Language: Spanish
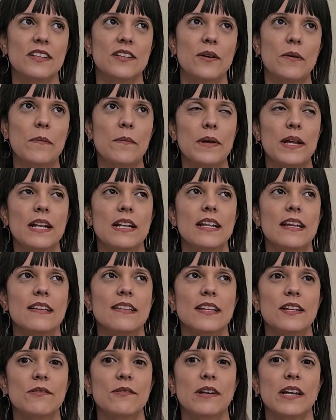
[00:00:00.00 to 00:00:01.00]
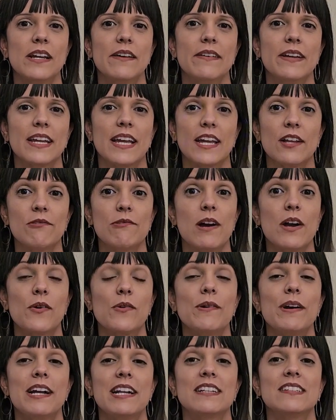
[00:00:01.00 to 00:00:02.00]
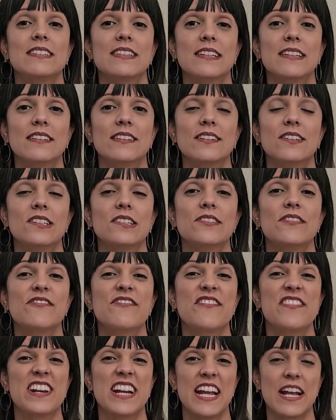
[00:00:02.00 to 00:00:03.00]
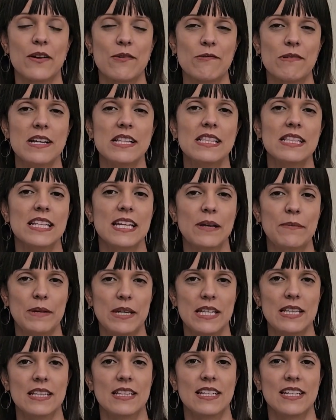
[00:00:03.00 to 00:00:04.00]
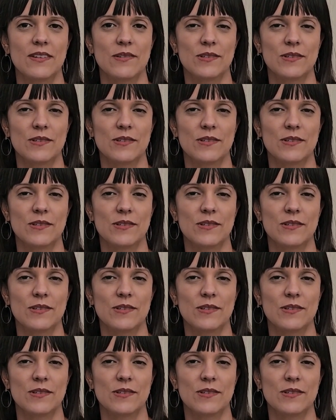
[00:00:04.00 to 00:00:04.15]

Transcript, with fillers: 2019 que no hago ejercicios frecuentemente.